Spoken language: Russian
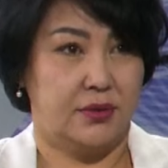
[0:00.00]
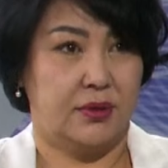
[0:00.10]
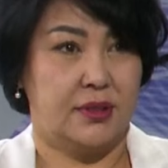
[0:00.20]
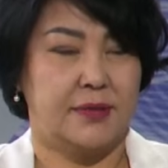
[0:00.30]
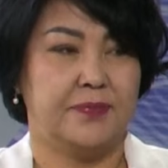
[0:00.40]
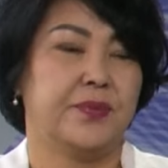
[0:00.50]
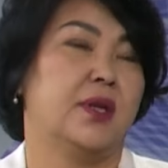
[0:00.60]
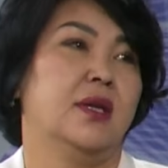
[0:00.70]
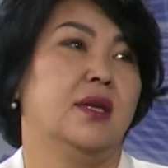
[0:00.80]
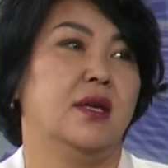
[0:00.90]
у нас.
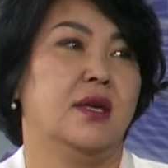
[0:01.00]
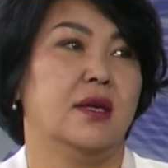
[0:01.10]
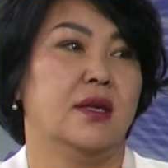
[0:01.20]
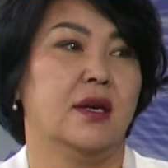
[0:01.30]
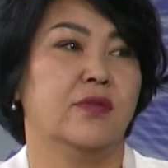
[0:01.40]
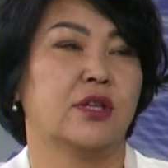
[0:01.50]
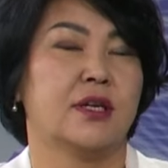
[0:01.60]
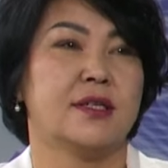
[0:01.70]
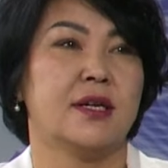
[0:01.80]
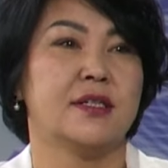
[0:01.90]
И я вот
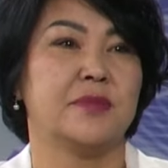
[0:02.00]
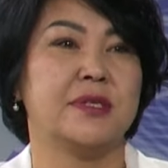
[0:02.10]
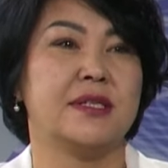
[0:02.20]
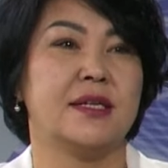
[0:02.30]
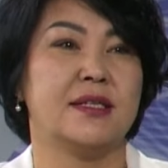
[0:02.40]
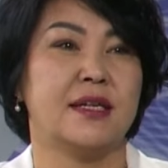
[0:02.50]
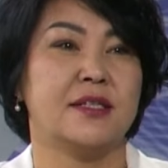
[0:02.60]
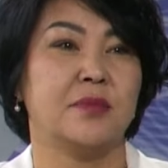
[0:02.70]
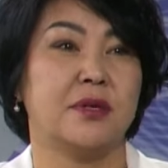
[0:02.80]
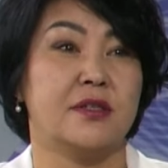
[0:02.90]
касалась специализации
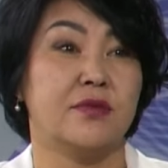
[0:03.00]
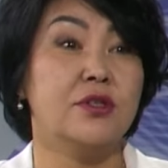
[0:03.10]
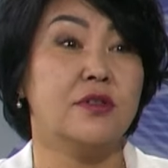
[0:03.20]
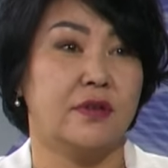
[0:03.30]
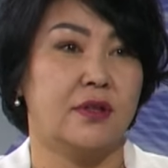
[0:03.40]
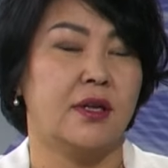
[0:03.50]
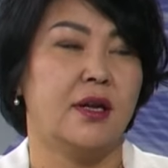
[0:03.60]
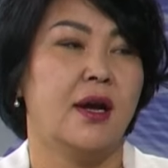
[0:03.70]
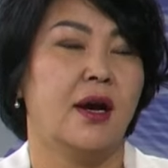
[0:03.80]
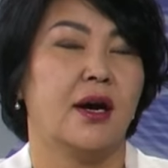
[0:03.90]
производственной,
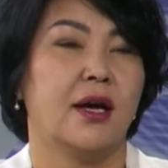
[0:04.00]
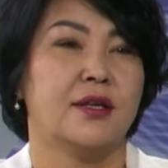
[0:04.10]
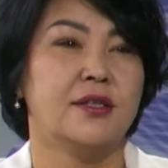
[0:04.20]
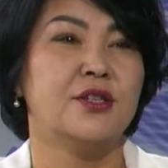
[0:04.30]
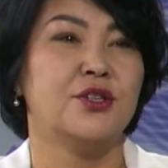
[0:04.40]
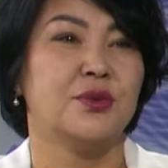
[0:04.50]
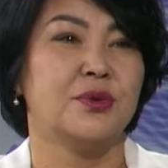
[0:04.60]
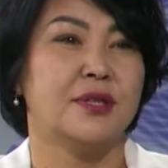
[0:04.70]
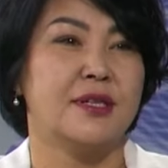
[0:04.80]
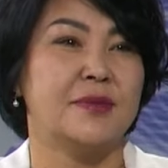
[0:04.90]
а есть еще у
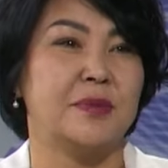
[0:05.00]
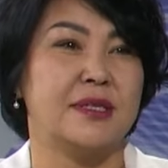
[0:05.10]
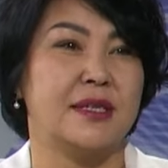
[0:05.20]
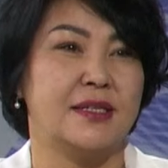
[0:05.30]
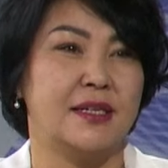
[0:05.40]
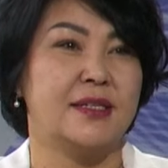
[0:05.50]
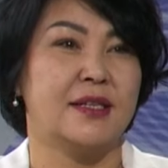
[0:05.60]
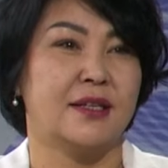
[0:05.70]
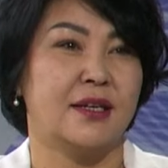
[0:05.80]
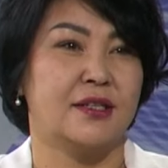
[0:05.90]
нас специализация,
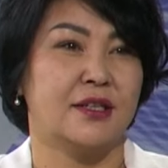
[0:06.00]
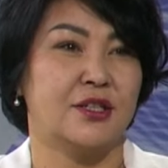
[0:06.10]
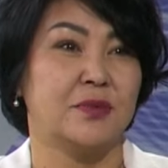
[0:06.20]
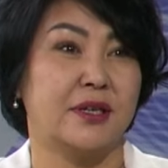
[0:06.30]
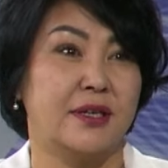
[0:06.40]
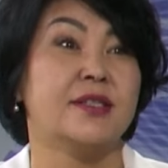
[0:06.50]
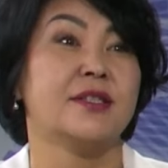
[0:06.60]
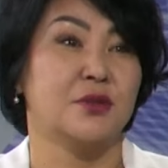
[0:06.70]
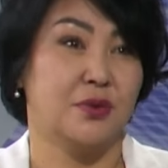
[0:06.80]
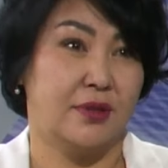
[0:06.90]
так скажем,
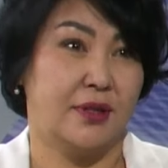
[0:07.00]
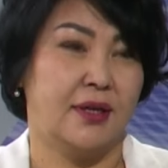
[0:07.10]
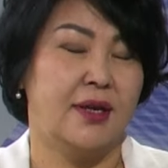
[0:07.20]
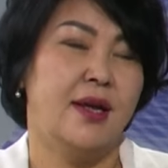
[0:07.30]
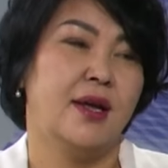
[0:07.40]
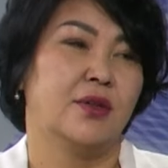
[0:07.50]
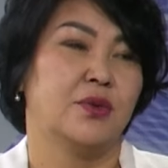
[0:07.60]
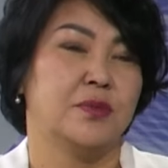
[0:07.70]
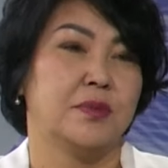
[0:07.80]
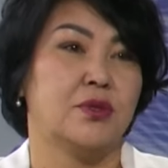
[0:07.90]
организационная. То
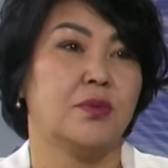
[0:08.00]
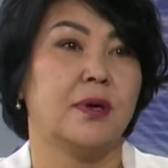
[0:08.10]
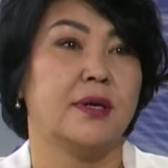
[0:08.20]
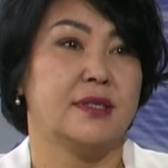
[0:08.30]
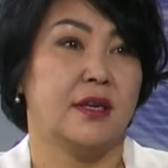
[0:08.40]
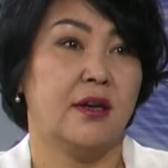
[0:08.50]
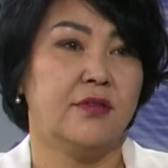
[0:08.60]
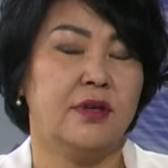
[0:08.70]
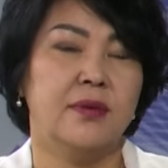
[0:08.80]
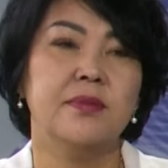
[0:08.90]
есть поступают
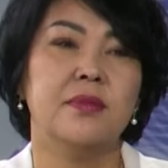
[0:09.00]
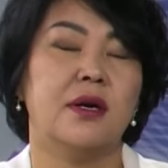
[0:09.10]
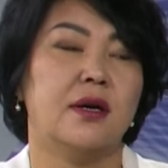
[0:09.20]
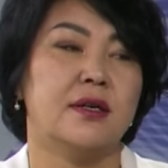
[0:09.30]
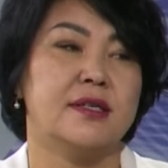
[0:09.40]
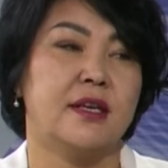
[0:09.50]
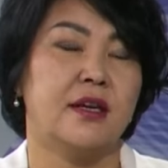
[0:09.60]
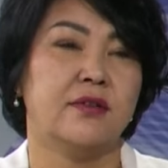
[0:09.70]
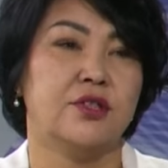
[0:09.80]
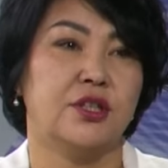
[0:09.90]
заявка, а
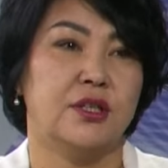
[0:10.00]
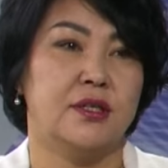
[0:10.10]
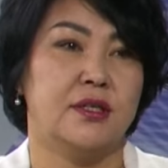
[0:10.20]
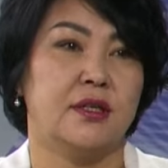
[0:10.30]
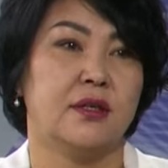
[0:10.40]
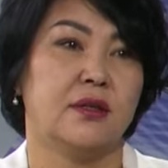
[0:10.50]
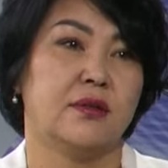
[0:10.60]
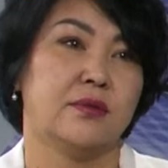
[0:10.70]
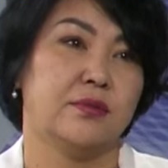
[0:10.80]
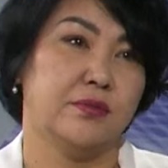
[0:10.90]
заявочки эти э,
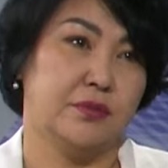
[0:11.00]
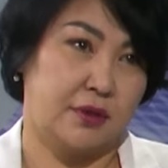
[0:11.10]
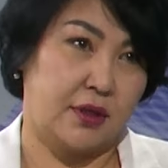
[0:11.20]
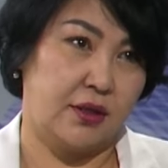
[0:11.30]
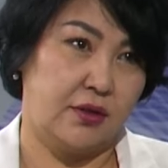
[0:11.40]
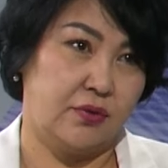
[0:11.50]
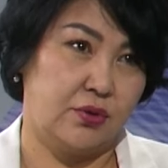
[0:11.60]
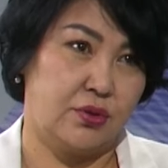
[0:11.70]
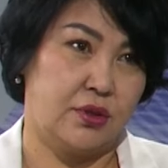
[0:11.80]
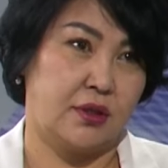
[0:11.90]

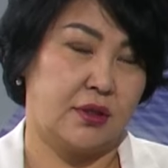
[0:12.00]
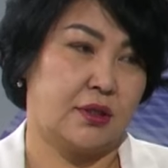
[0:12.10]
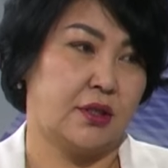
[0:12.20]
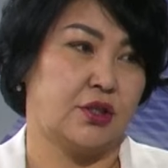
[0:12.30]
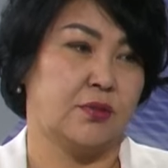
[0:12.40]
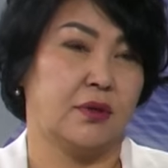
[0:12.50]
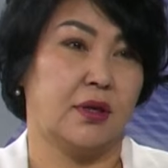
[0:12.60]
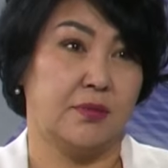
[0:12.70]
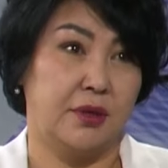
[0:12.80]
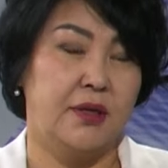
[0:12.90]
закидываются, так скажем, ко
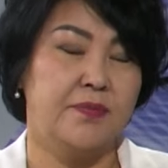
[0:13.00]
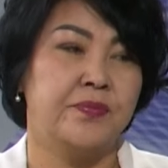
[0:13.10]
мне.